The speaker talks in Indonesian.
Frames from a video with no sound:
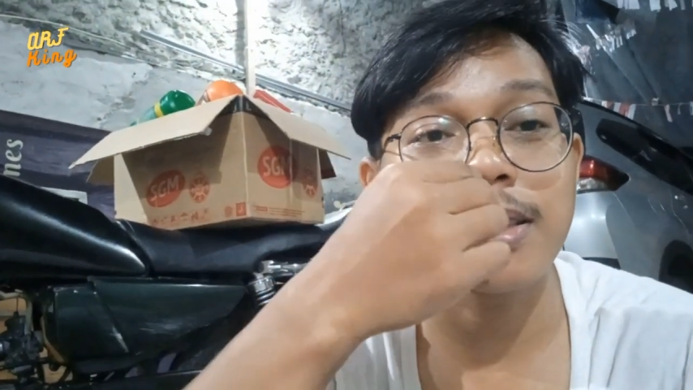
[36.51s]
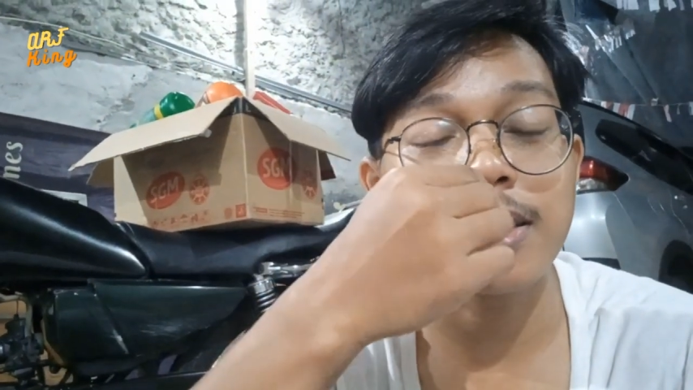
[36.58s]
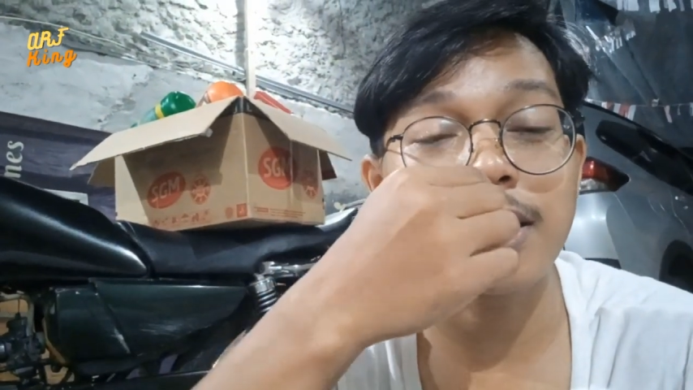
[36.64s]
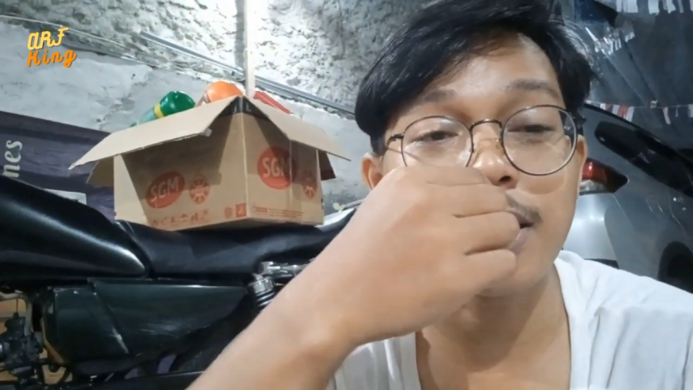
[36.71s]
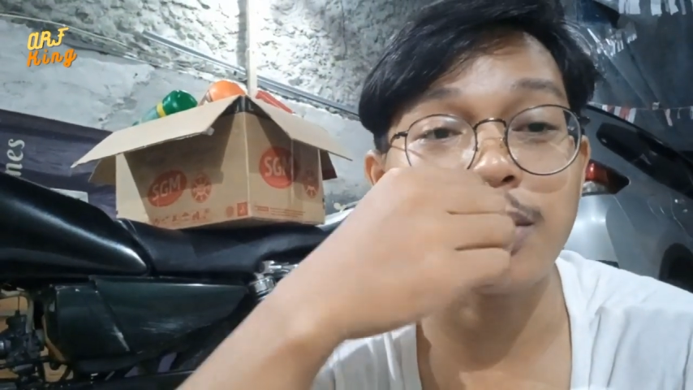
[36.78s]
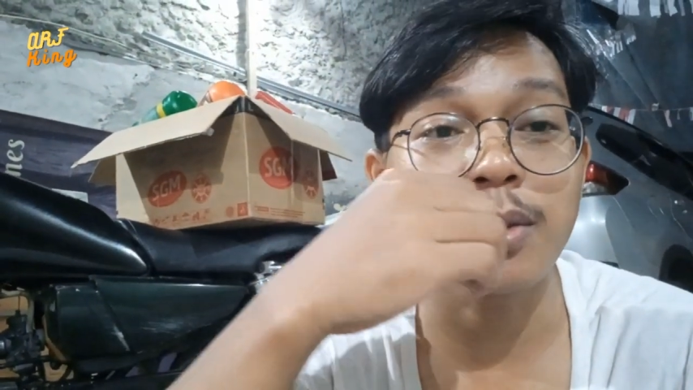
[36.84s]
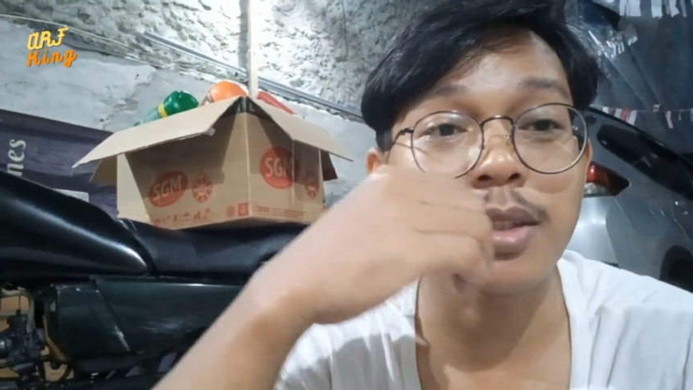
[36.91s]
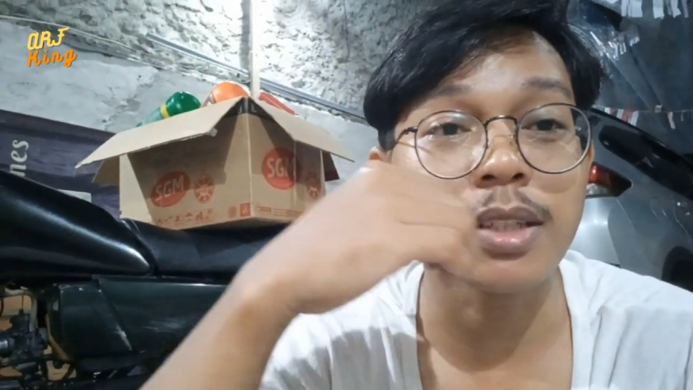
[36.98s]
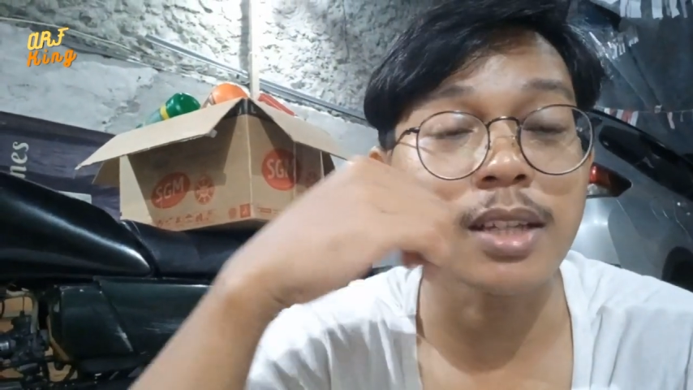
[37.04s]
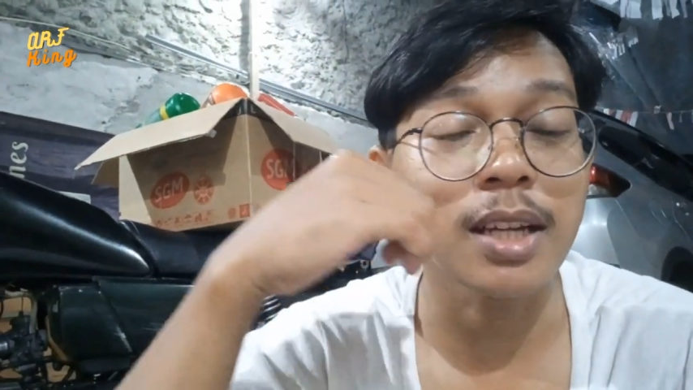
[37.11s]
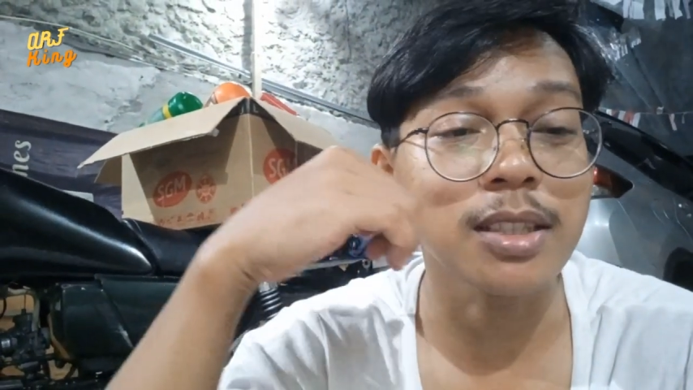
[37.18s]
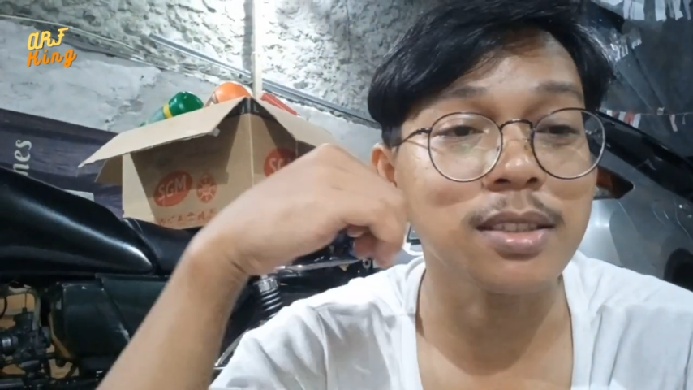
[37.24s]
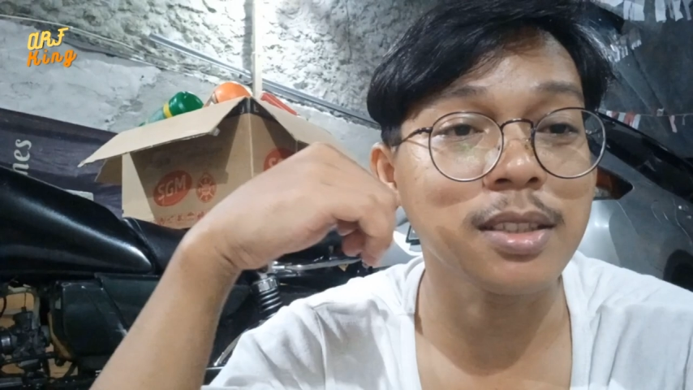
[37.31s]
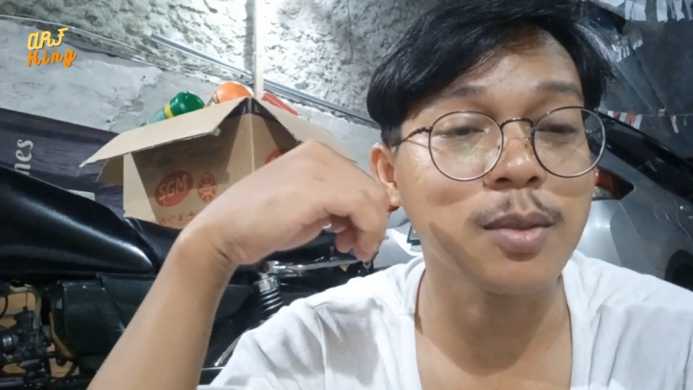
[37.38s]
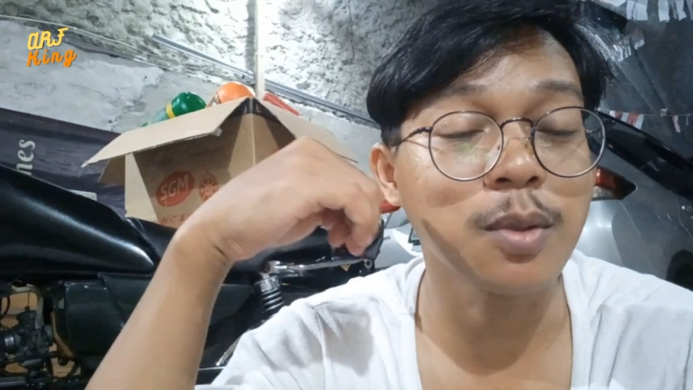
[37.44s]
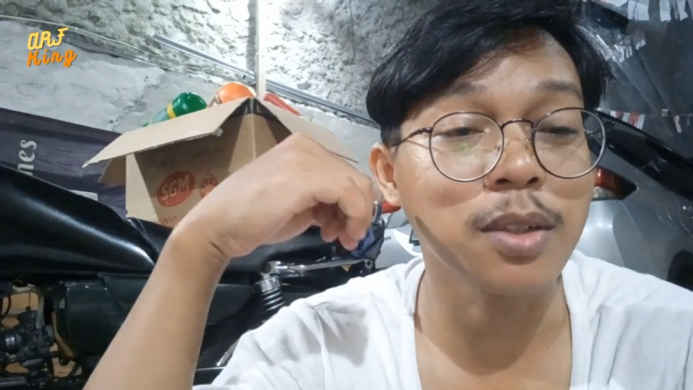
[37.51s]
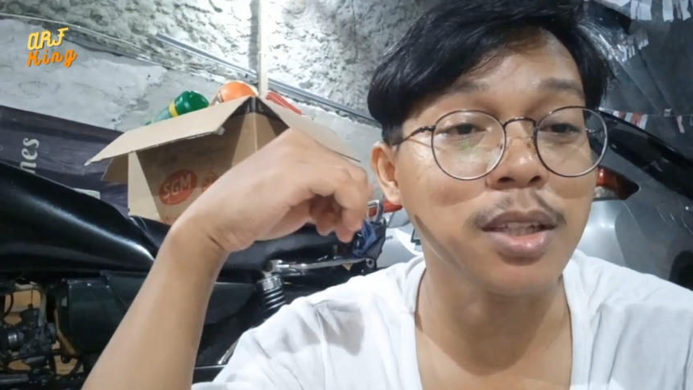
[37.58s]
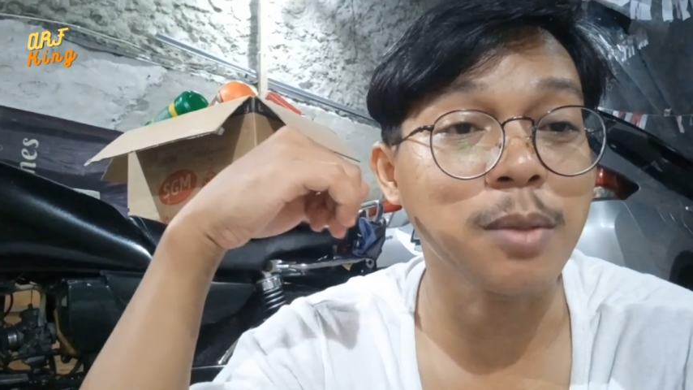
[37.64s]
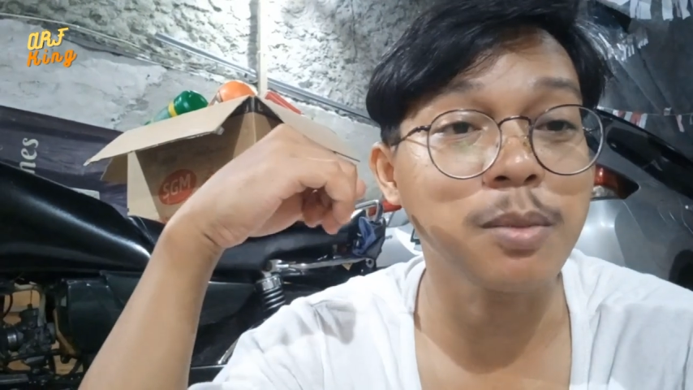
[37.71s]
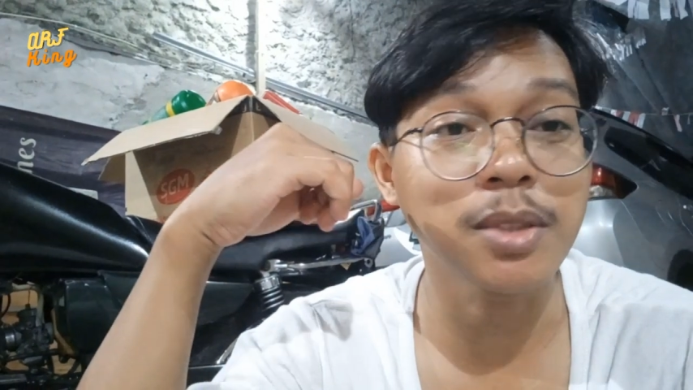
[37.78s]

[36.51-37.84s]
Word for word: dan gue dikasih gue kira